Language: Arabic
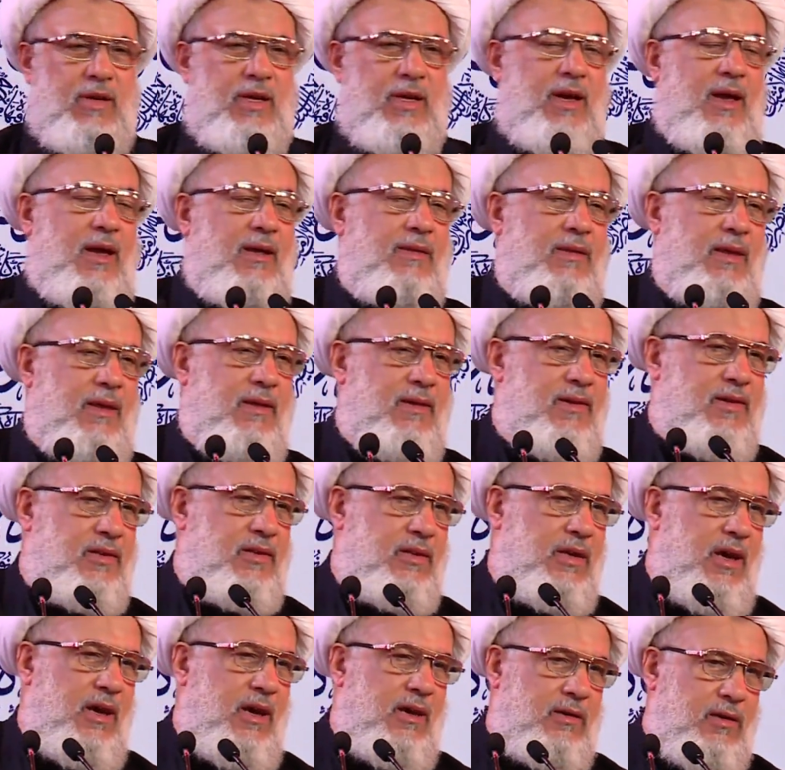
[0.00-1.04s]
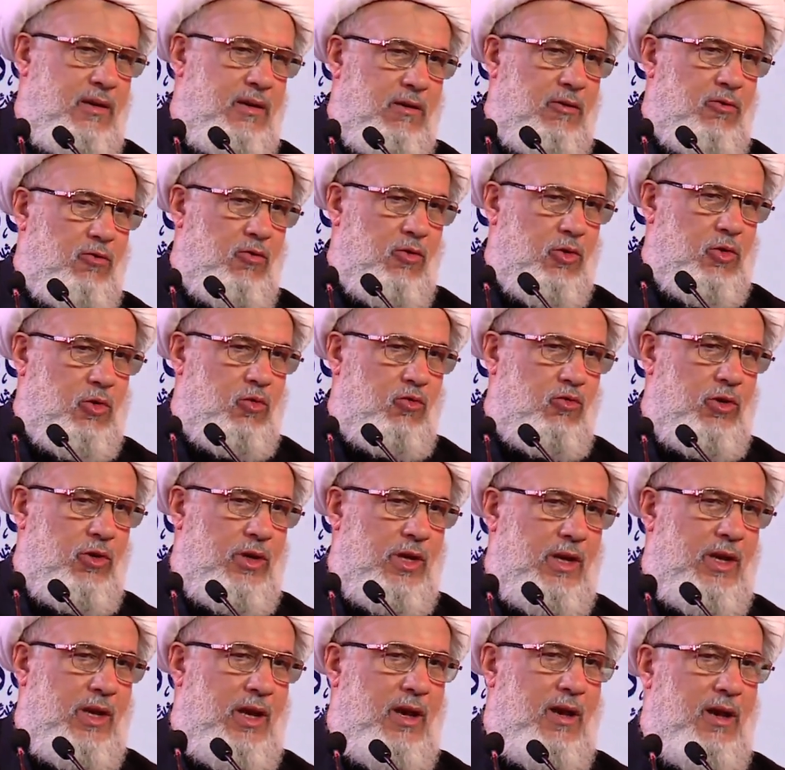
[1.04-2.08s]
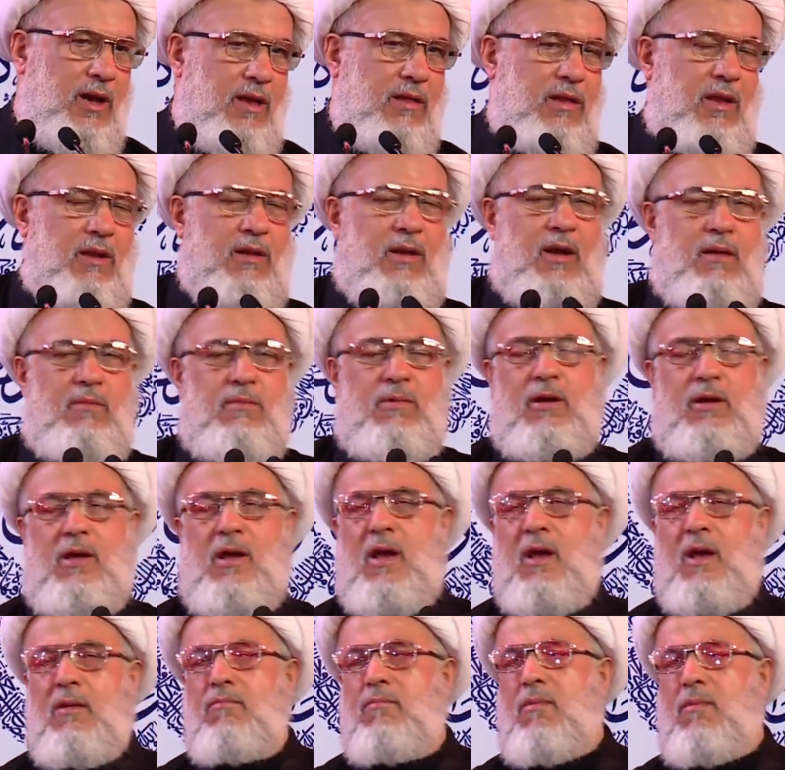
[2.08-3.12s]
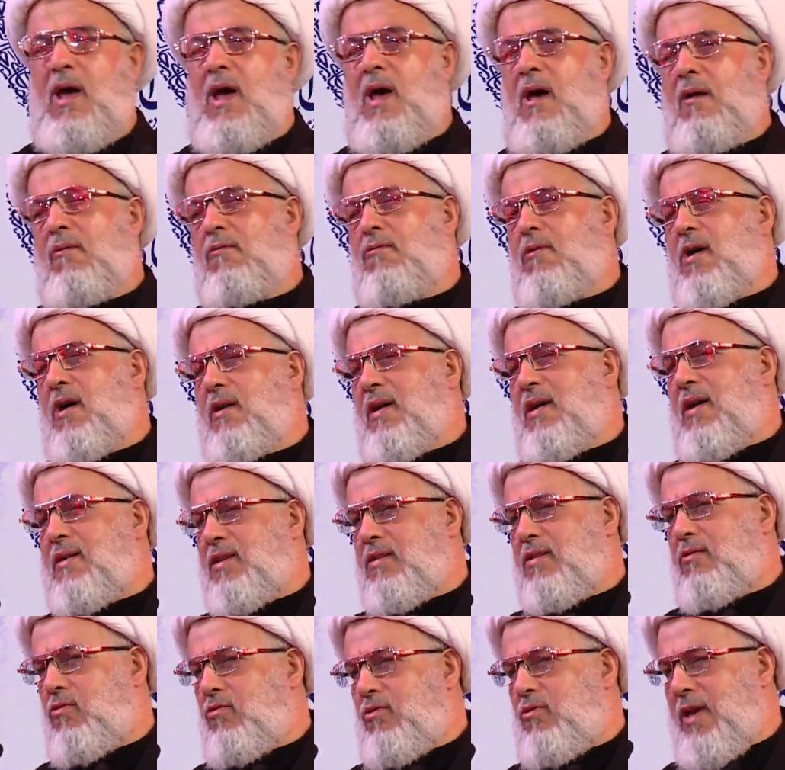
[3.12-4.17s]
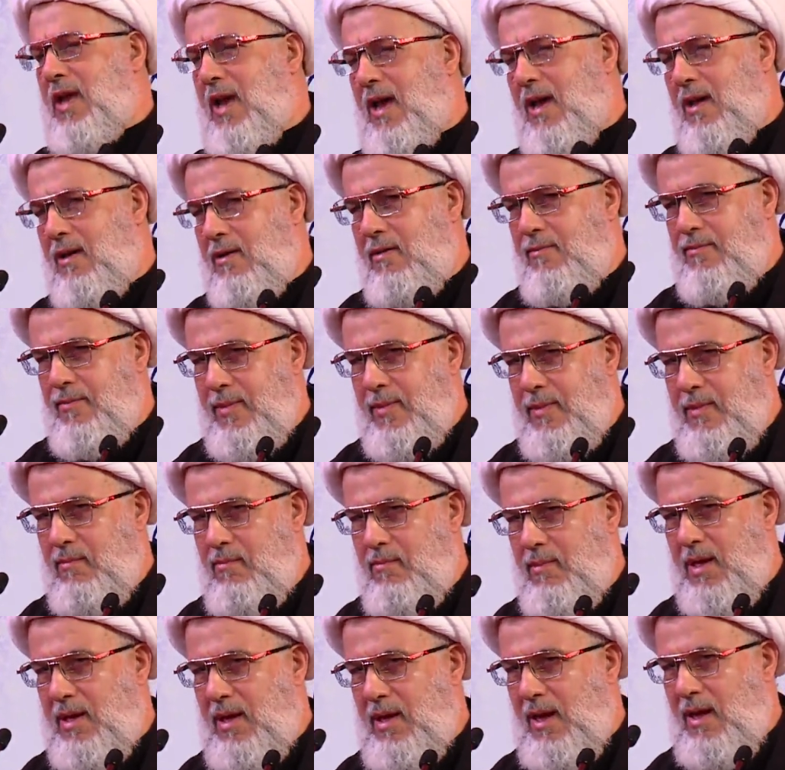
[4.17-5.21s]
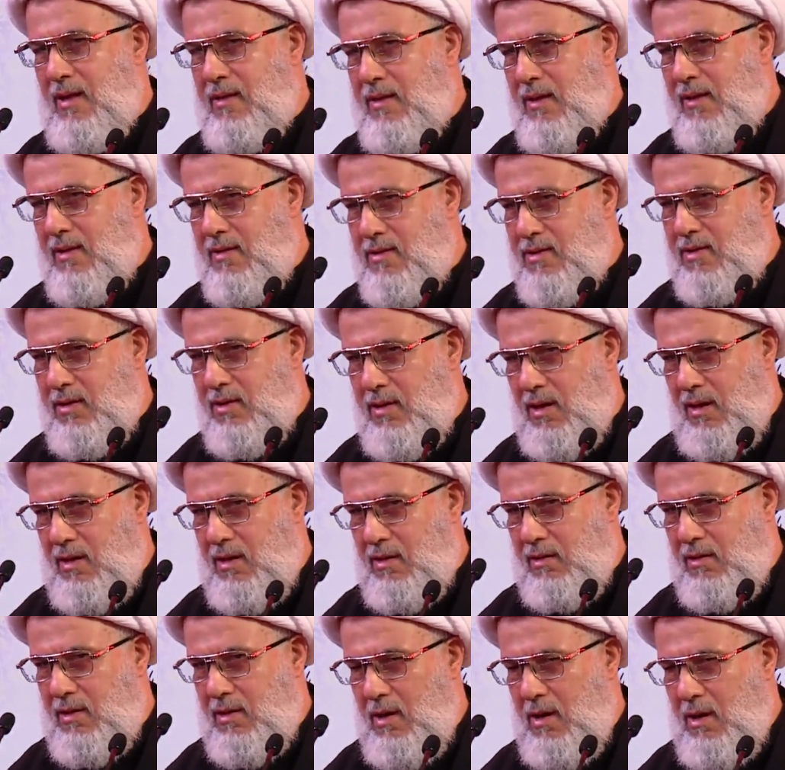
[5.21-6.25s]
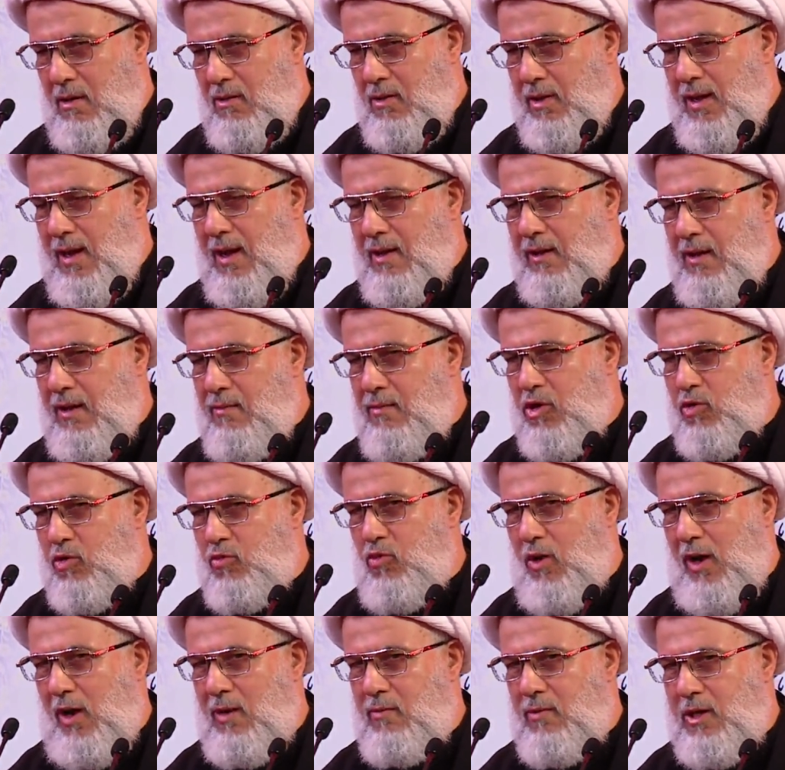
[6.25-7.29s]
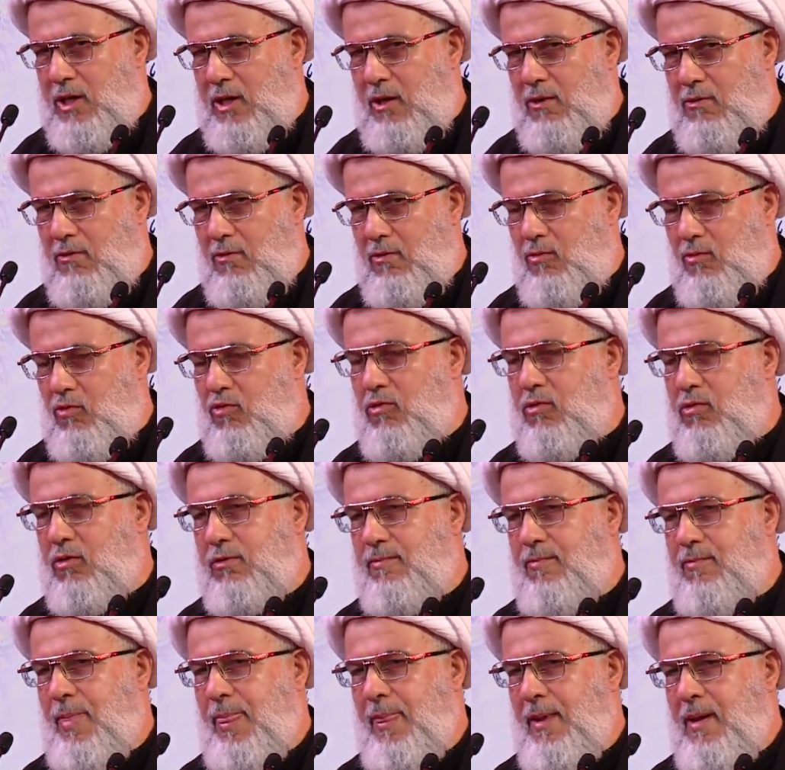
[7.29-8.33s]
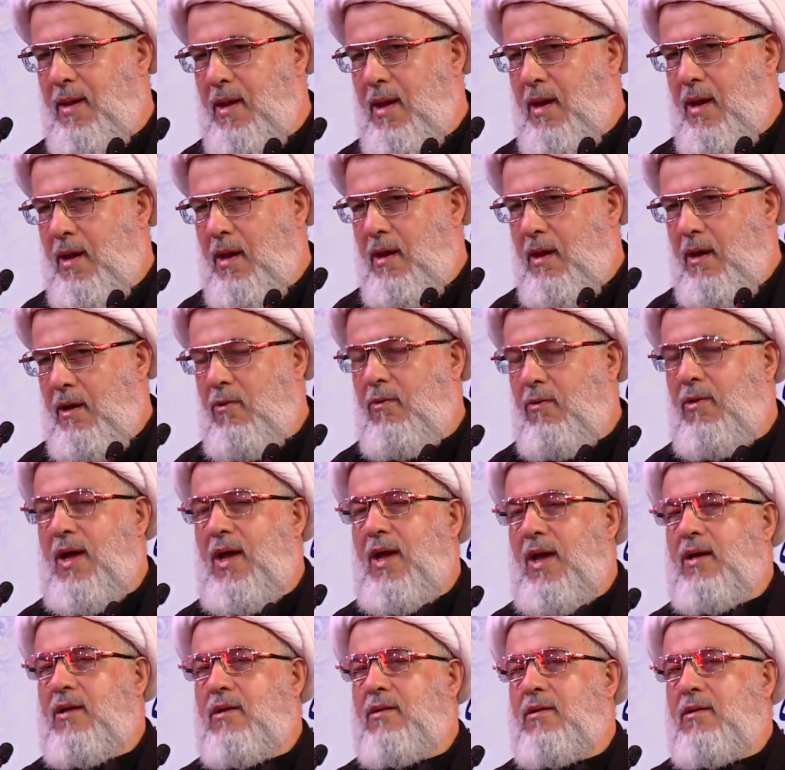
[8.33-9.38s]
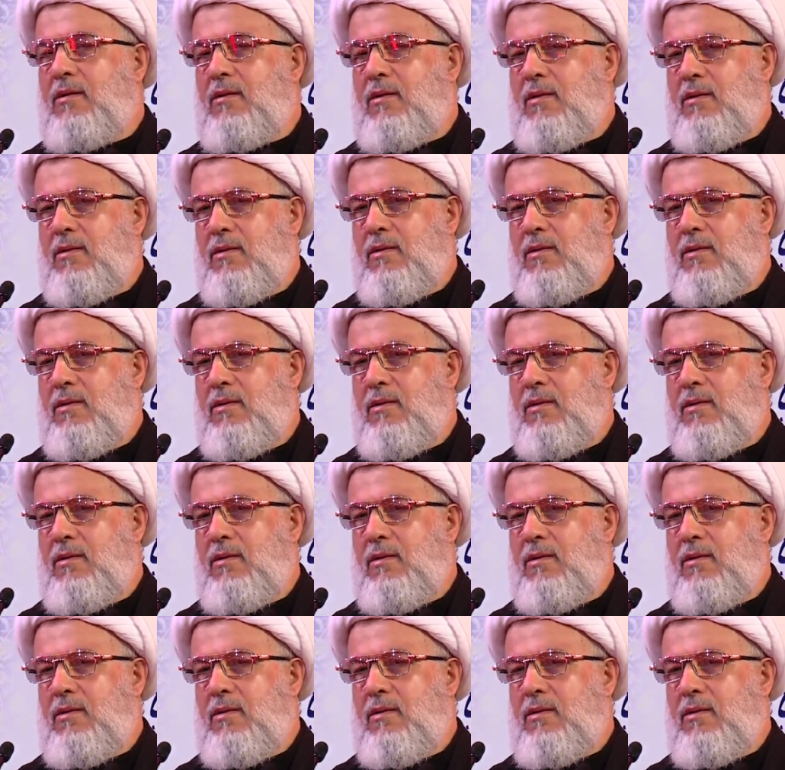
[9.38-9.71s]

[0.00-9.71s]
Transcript: في هذه الزيارة للوصول إلى هذا الأمر ما هو قصدنا من هذه الزيارة هناك مجموعة من الأمور هو أن